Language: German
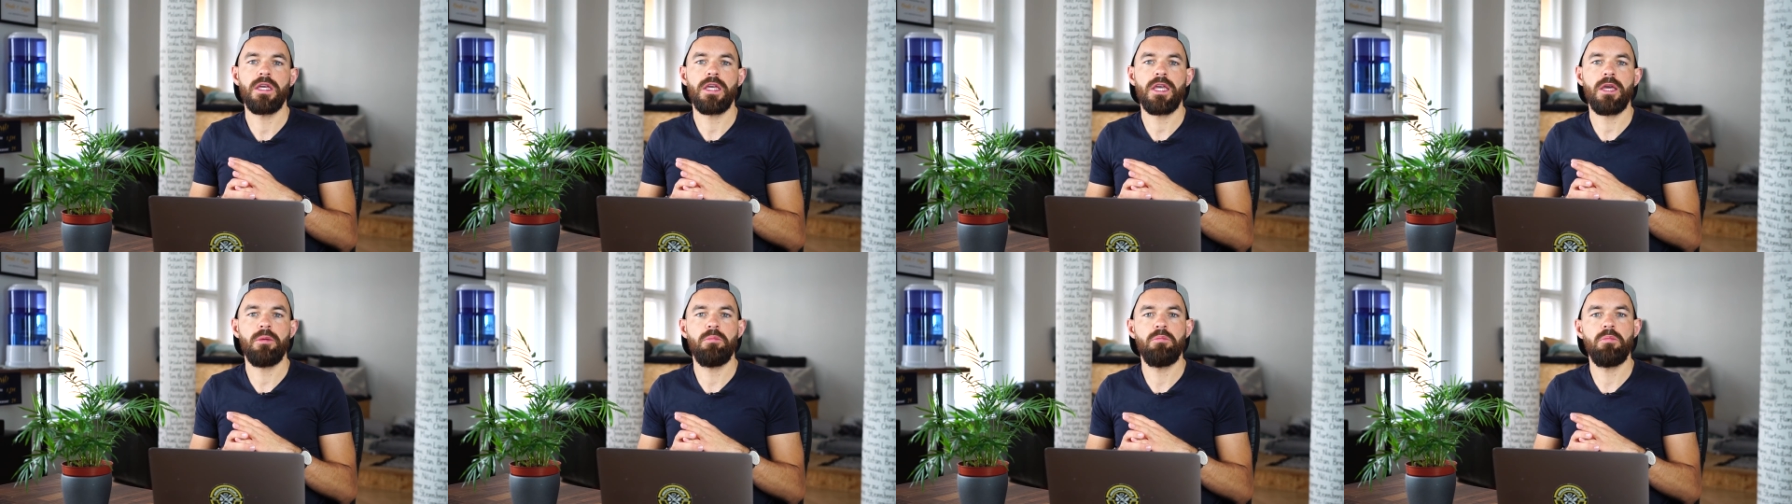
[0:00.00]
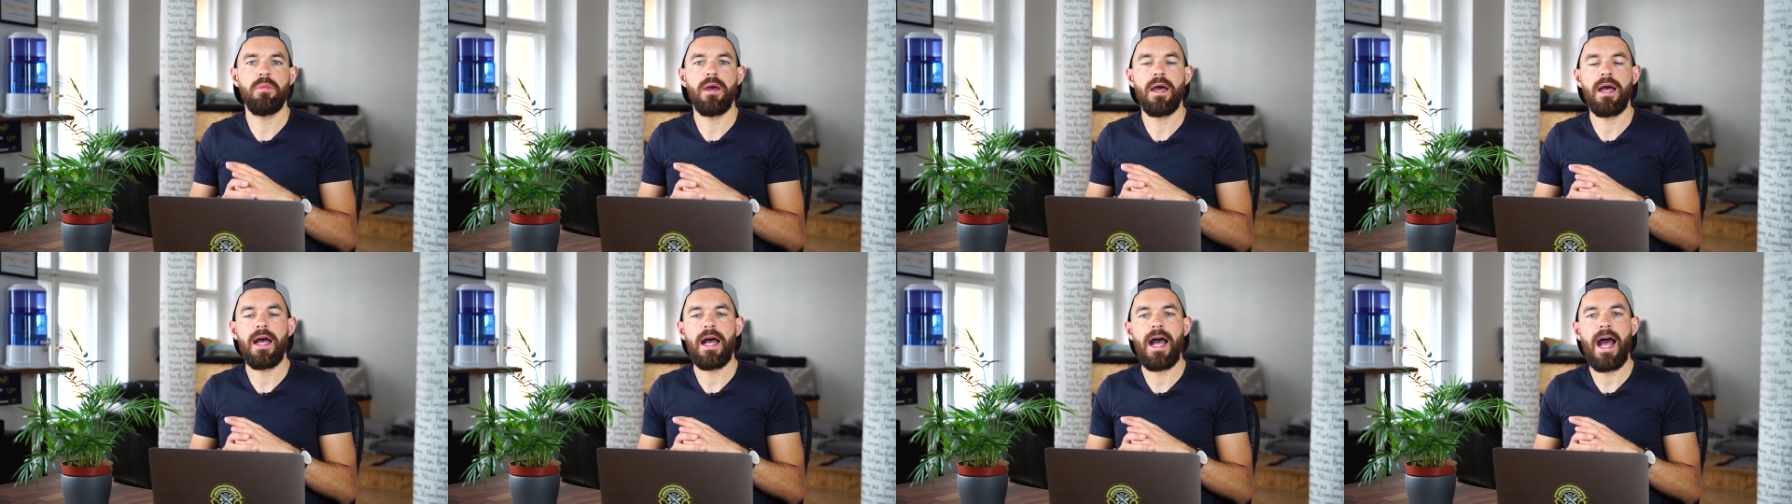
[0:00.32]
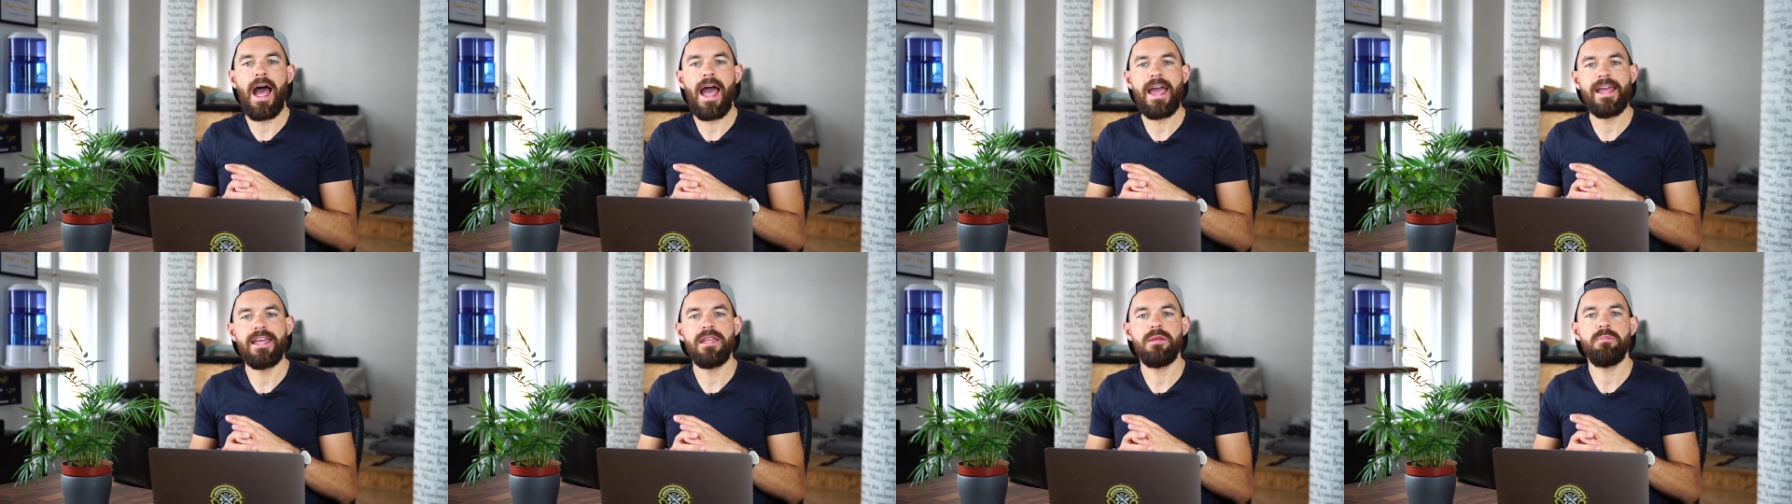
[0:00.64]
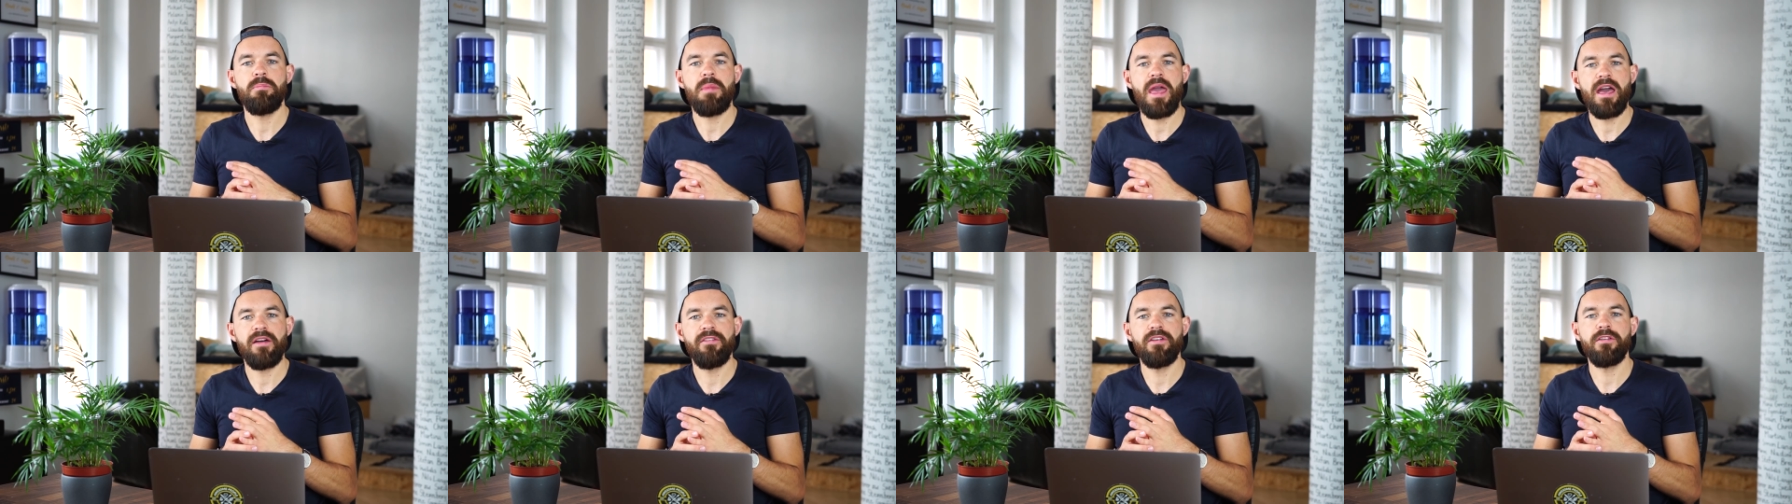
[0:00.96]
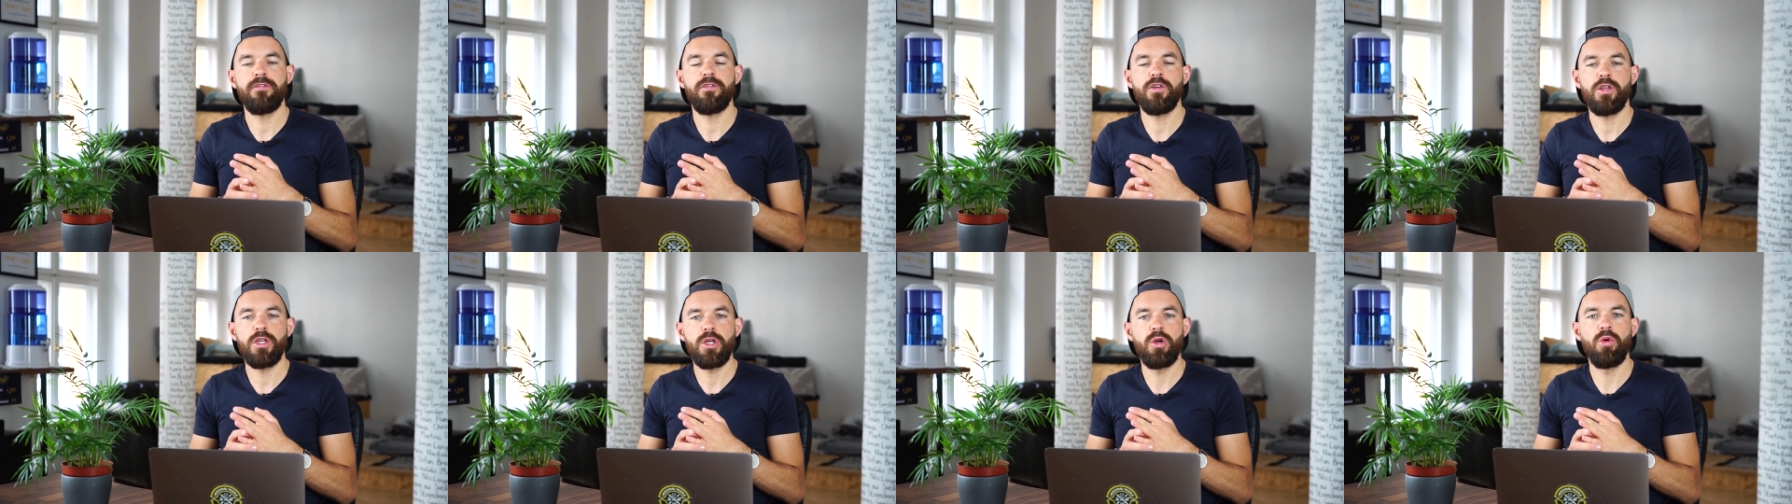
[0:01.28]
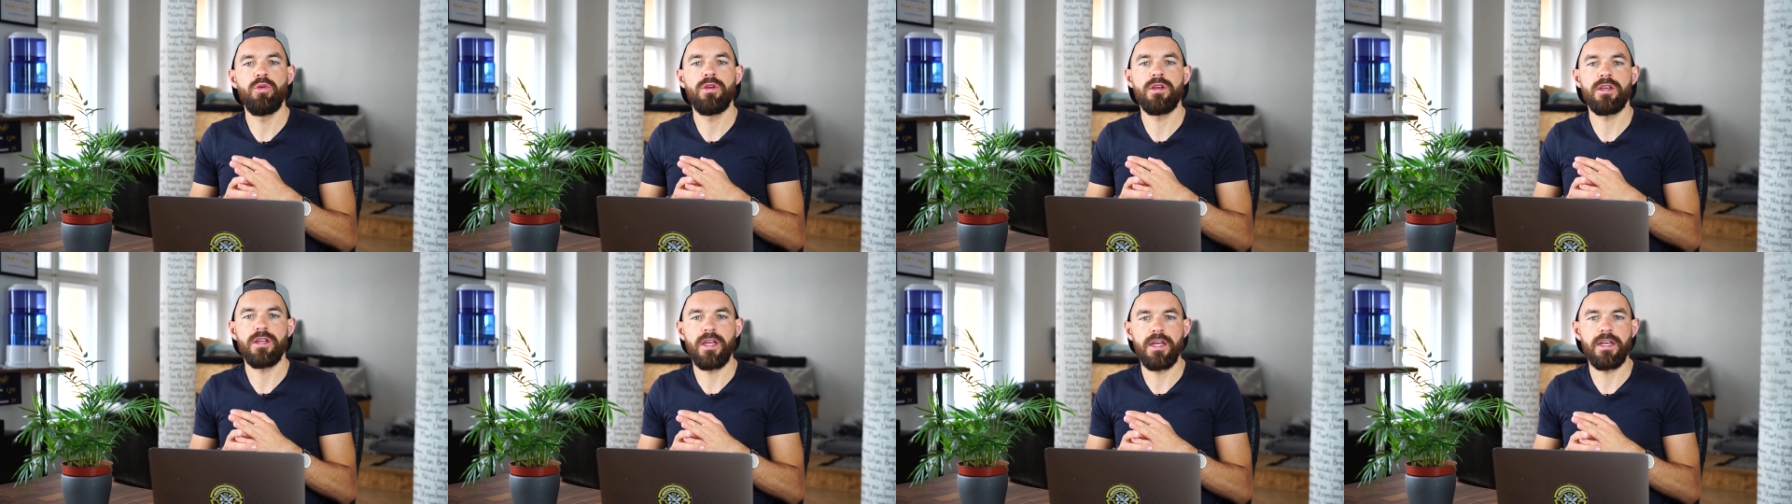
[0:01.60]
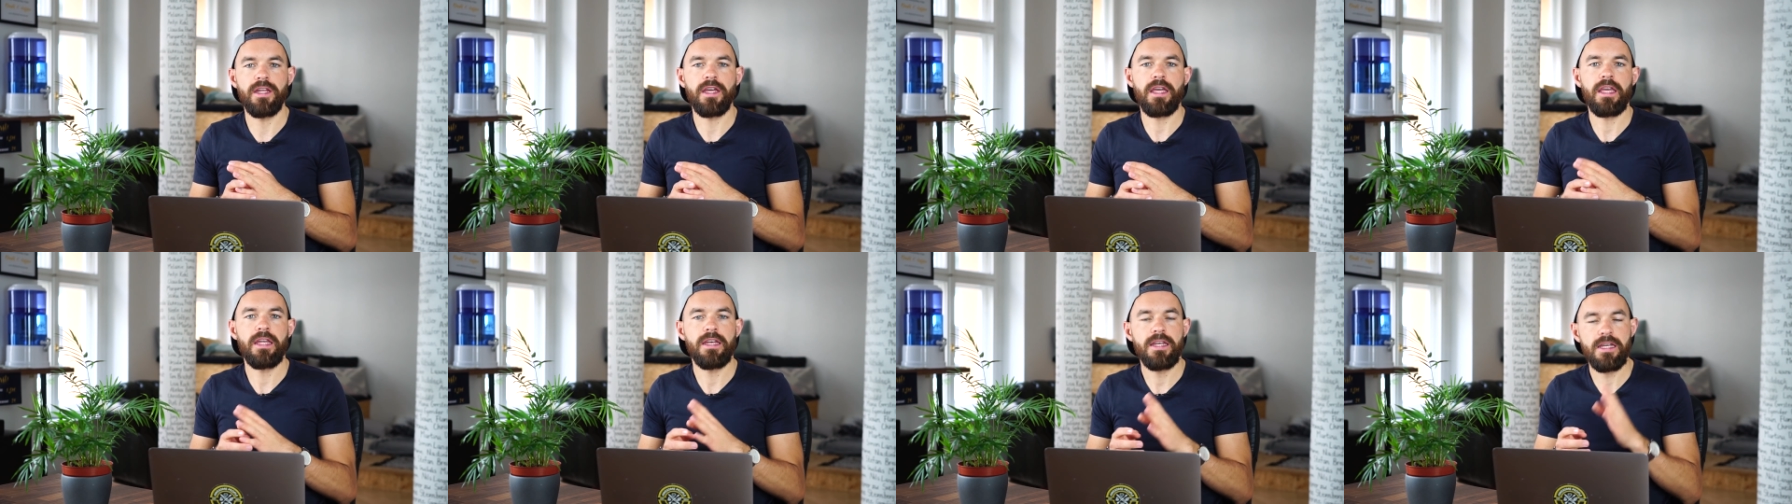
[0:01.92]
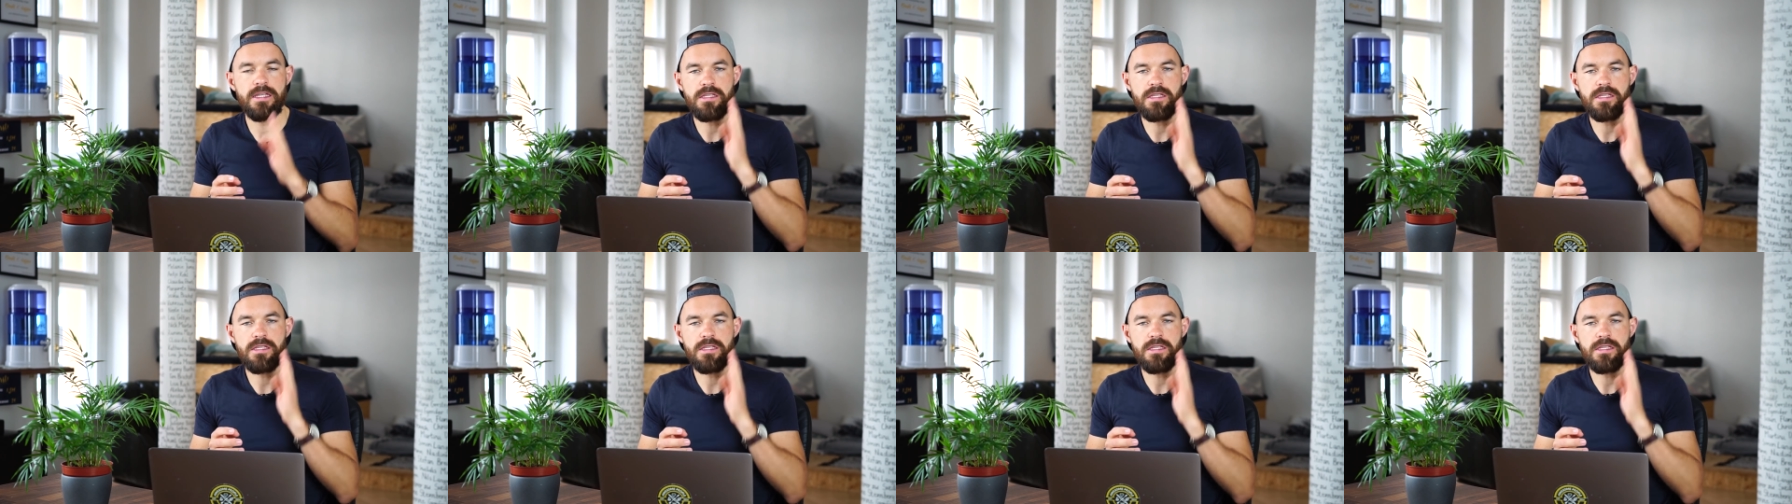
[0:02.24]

ähm, einen Mehrwert für die Kunden generieren.